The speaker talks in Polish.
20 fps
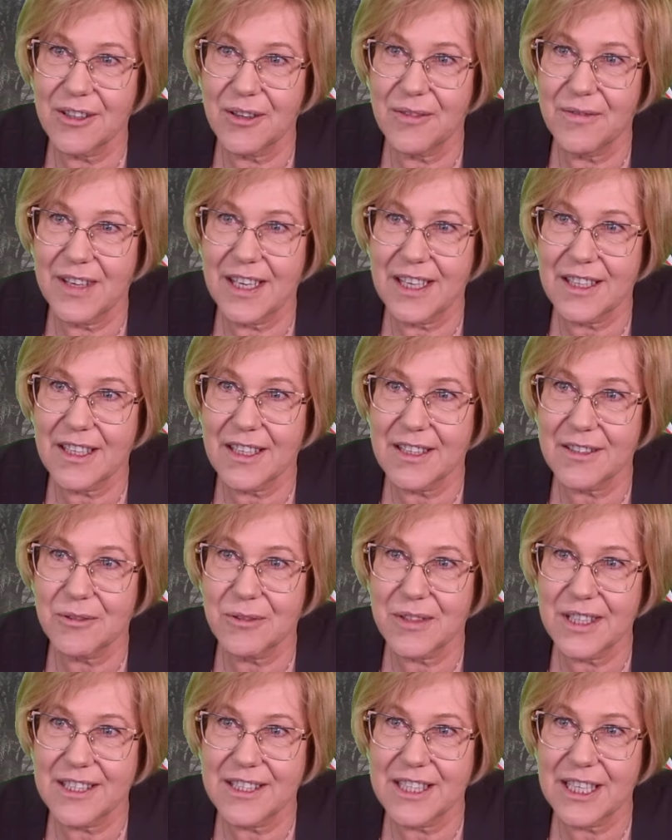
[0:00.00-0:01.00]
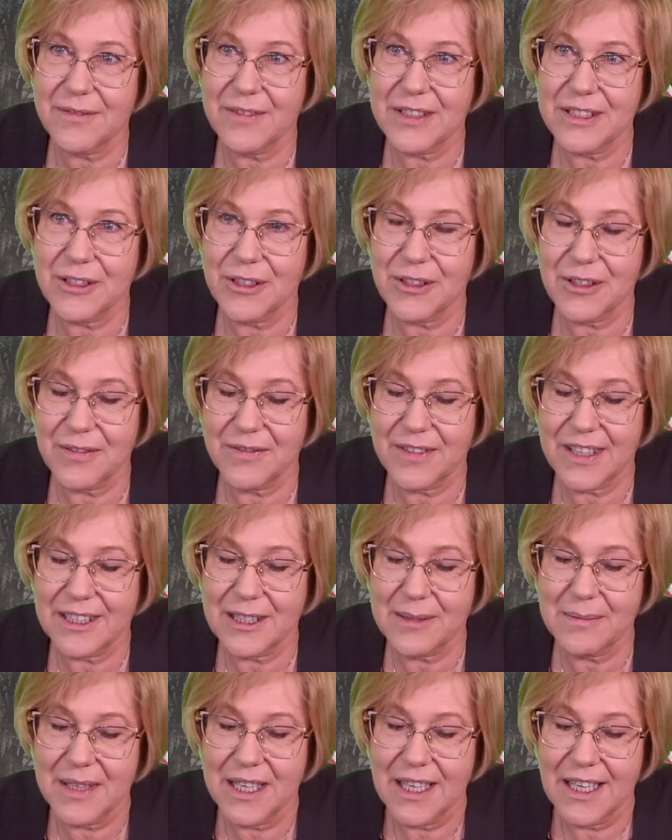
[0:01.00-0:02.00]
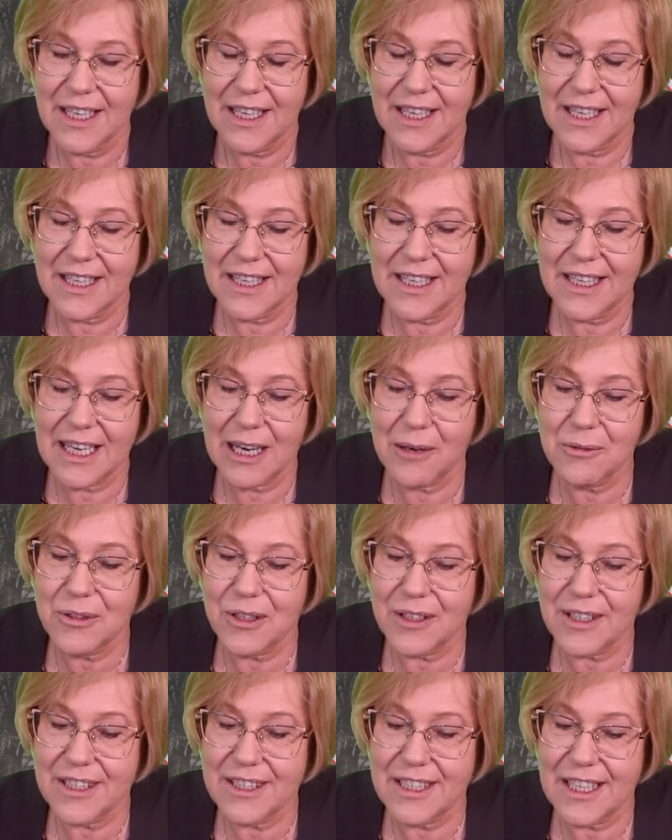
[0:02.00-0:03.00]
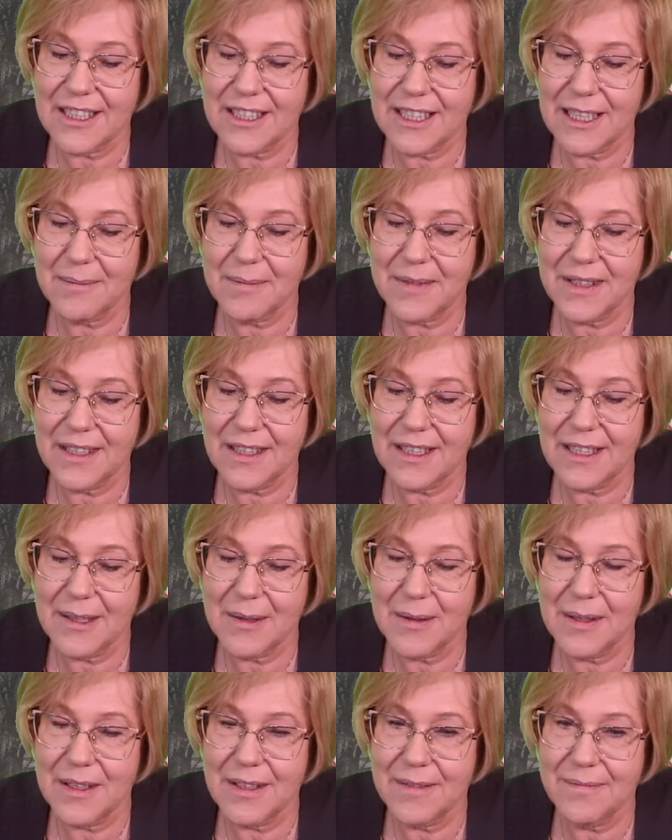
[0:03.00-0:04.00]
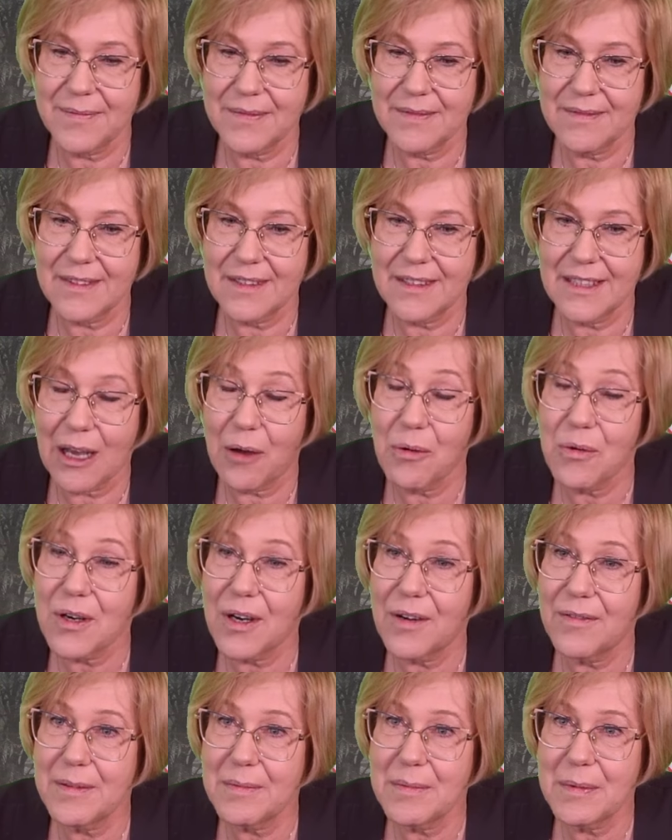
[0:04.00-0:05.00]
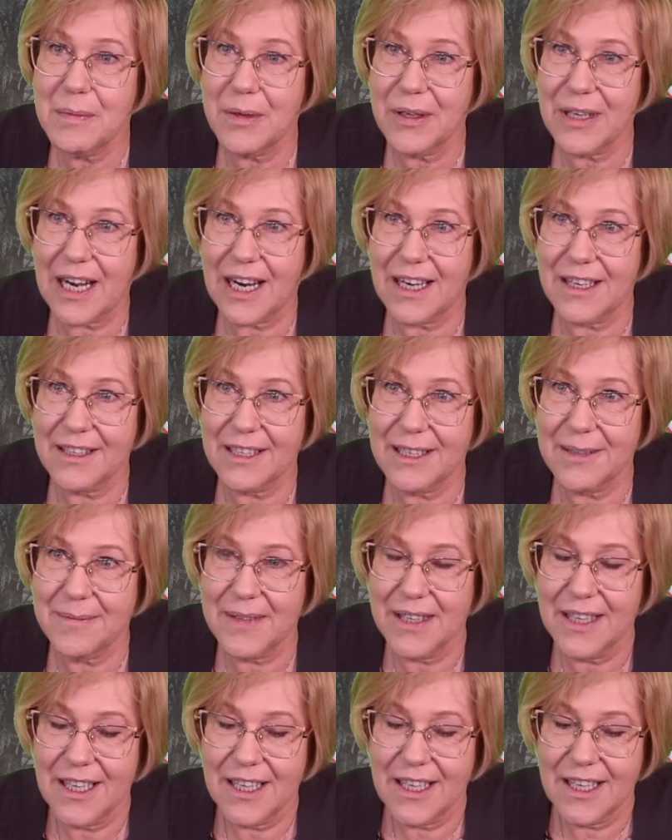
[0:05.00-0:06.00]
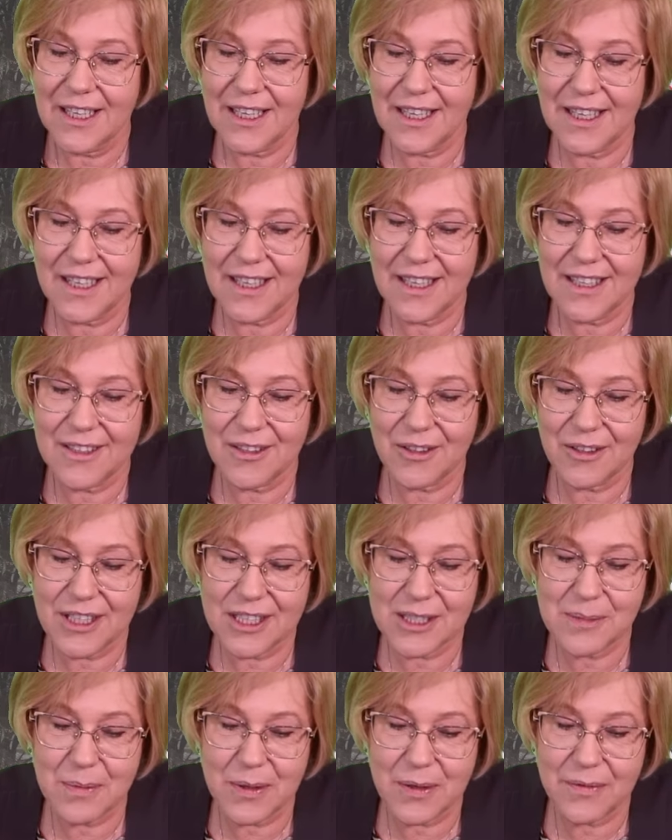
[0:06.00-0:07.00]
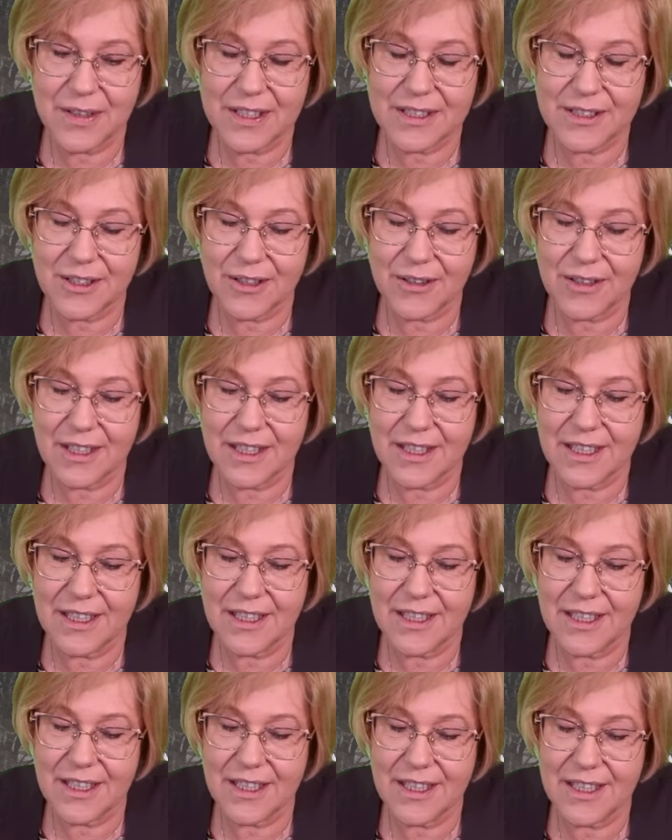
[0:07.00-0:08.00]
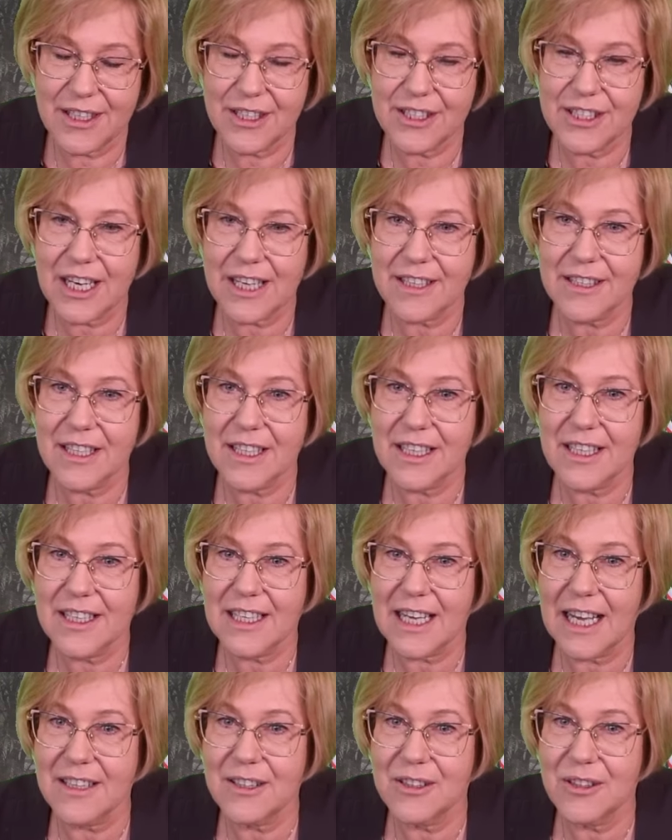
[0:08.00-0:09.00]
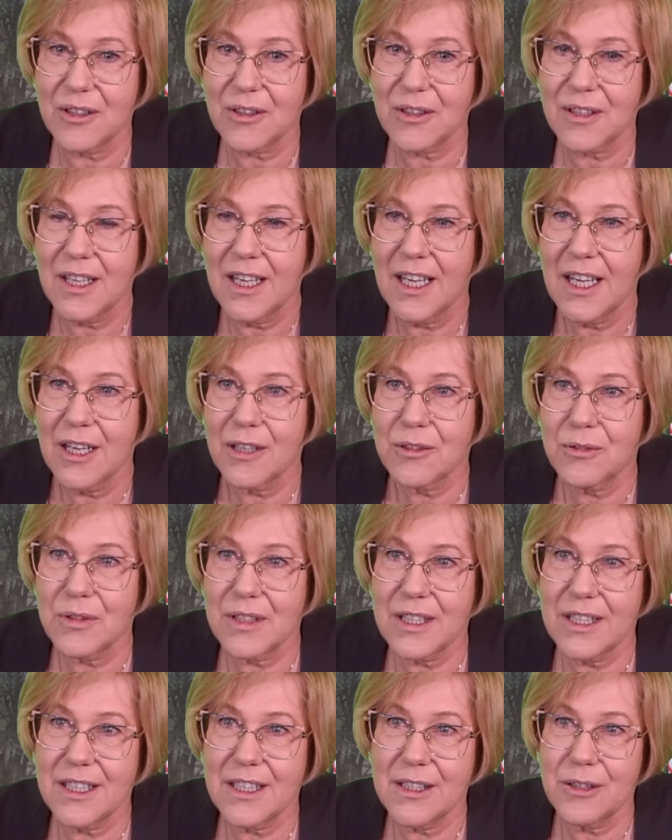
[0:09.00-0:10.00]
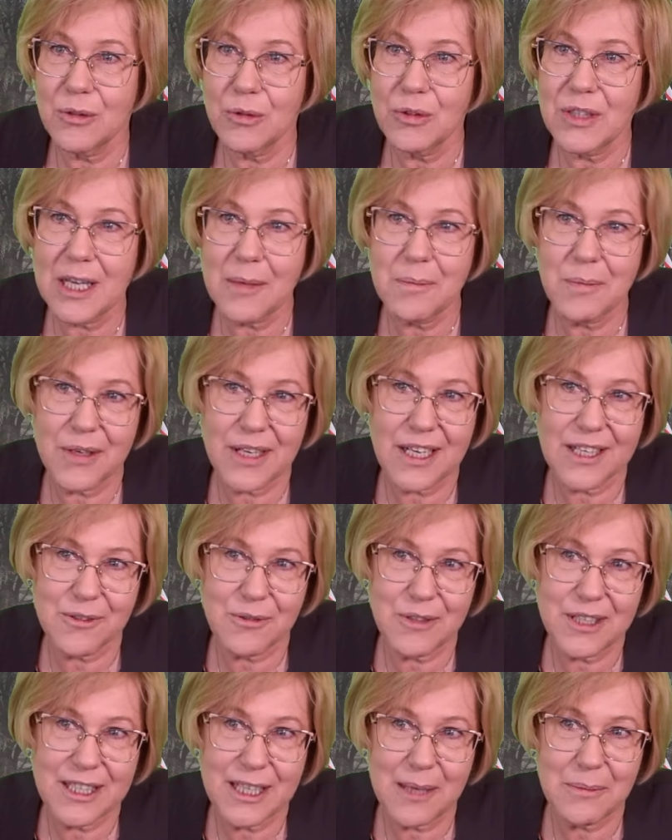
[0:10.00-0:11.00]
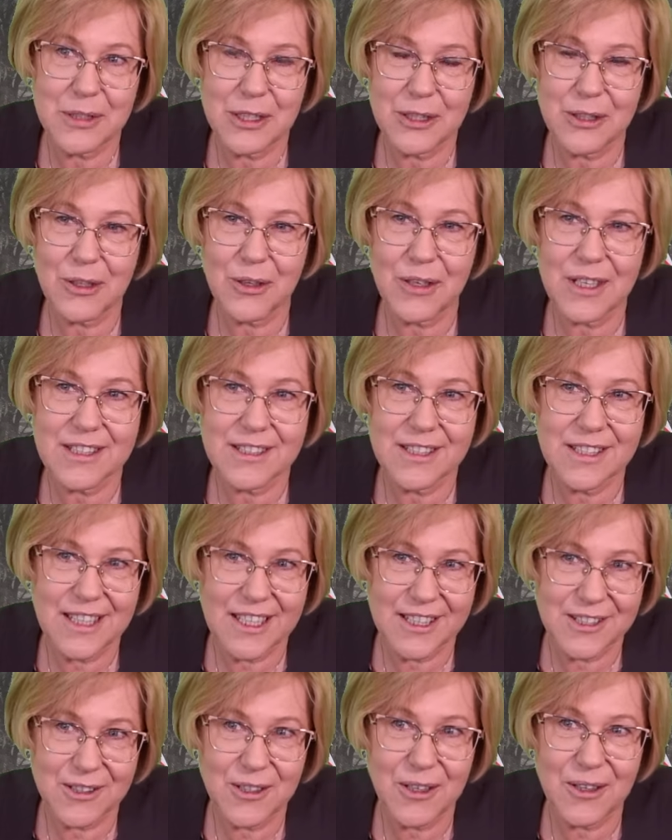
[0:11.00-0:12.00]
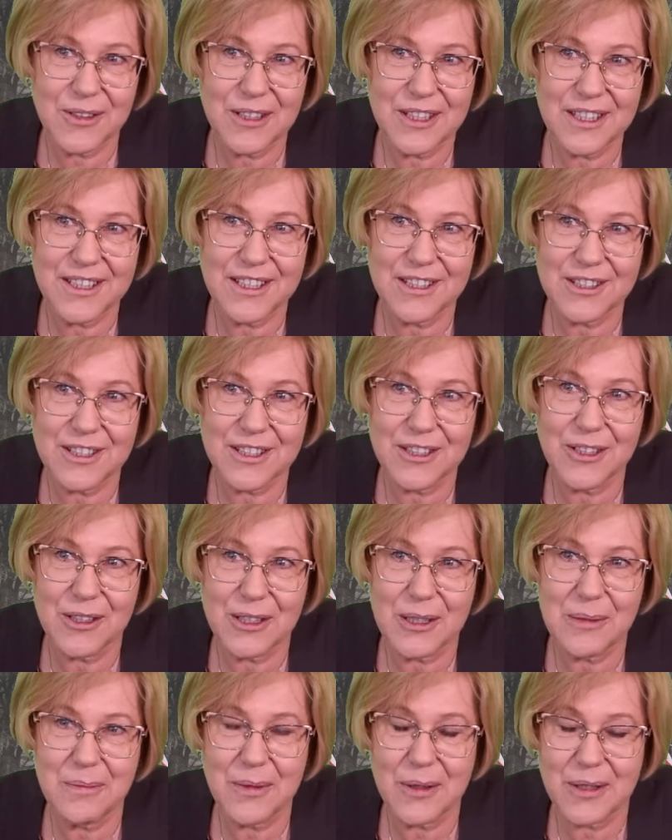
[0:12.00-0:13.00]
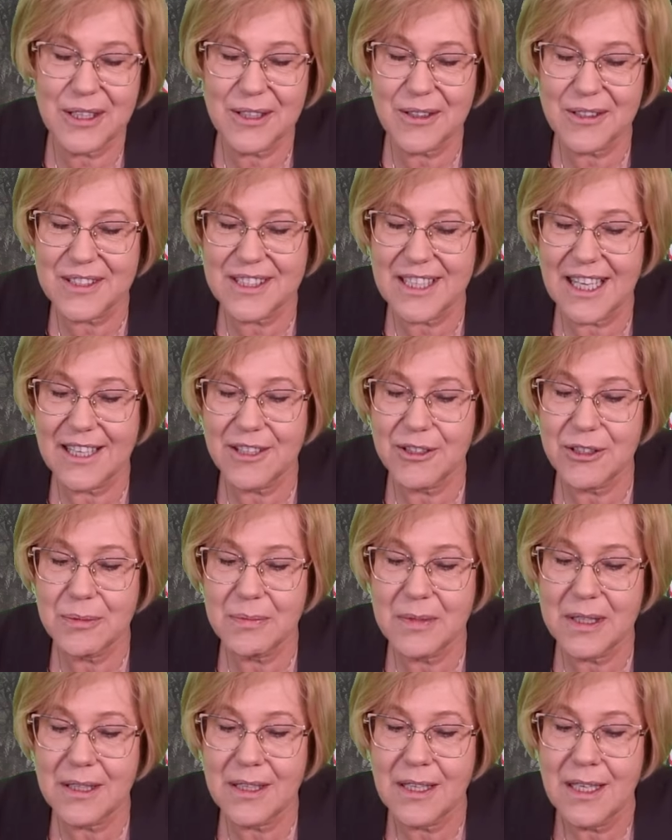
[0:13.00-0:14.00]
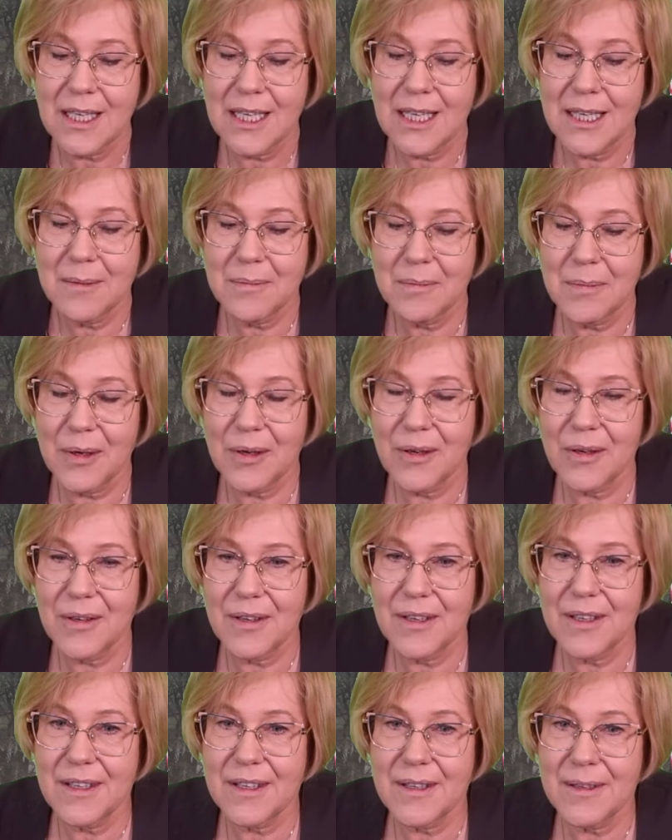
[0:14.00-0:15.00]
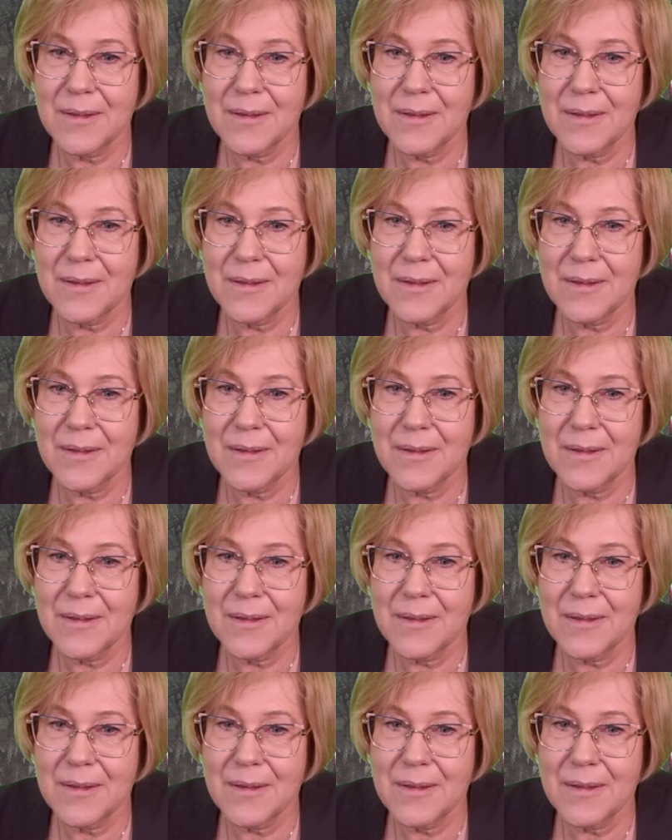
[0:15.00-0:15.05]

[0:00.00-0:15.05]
Nowak, który jest niekwestionowanym autorytetem naukowym i moralnym. E, to jest profesor e, Ryszard Kantor, który tutaj pokazuje nam się trochę z innej strony niż do tej pory go znaliśmy, bo e,